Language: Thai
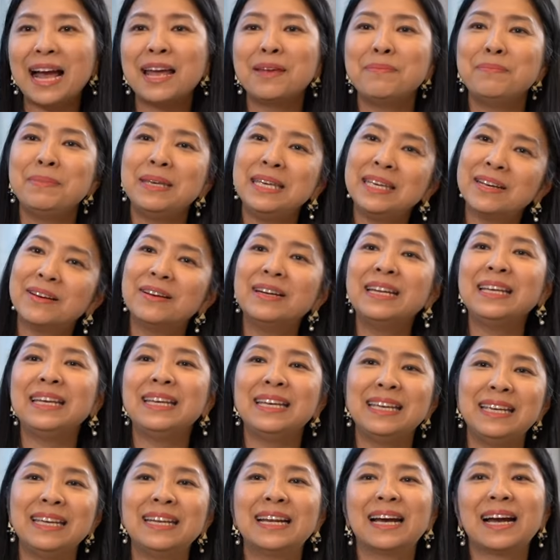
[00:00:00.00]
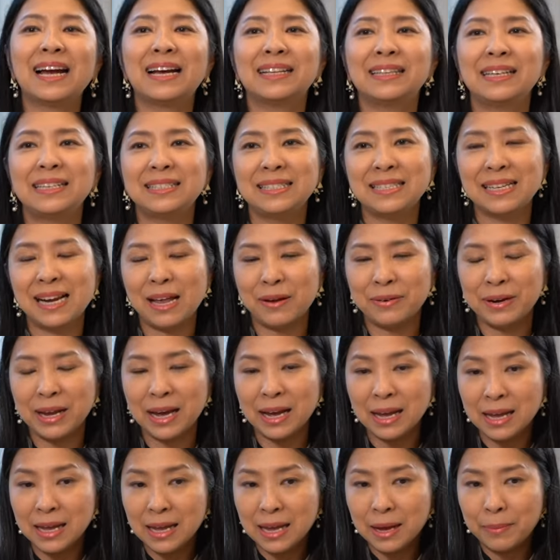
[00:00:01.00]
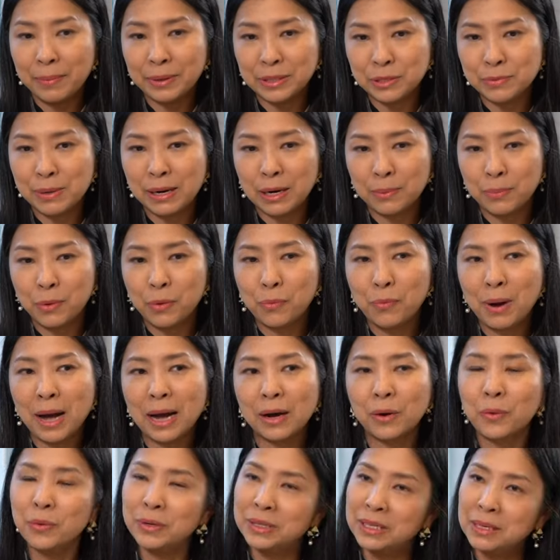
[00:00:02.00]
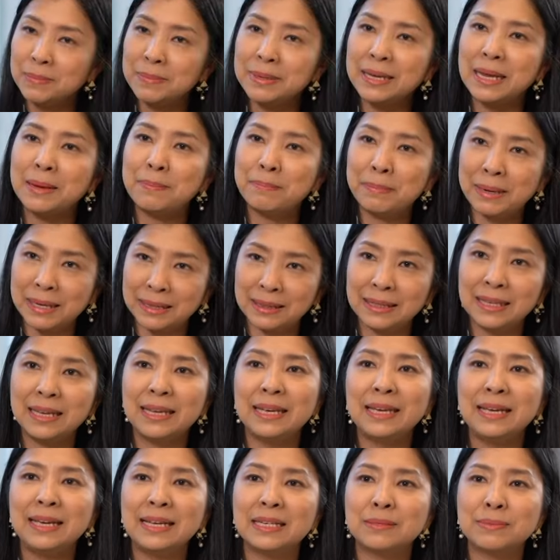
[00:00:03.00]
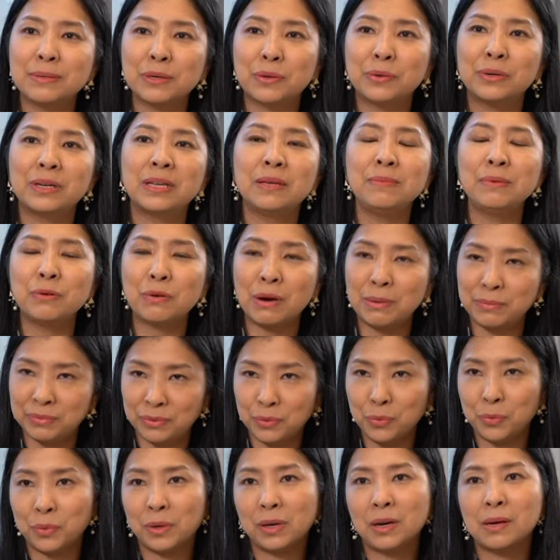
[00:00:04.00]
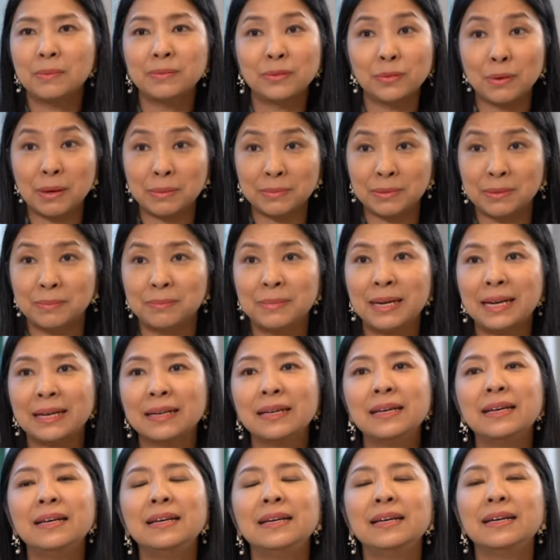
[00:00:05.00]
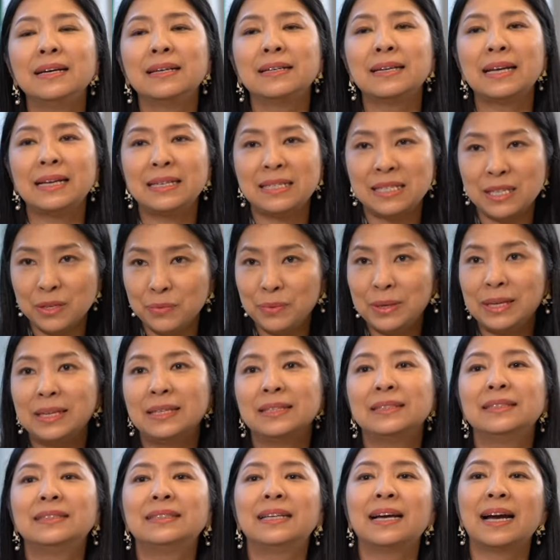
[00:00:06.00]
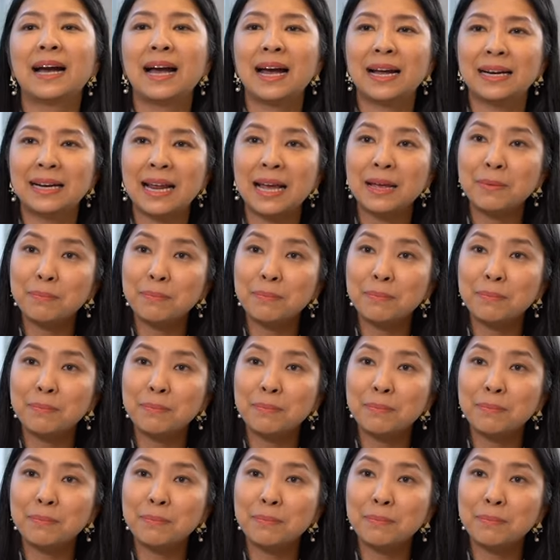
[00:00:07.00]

ใครมีก็ดีนะคะแต่จริง ๆ แล้วเนี่ยปัจจุบันเราพบว่าคนที่มีเอมพัตตีจะเป็นคนที่มีความสุขแล้วก็ประสบความสำเร็จในชีวิตนะคะได้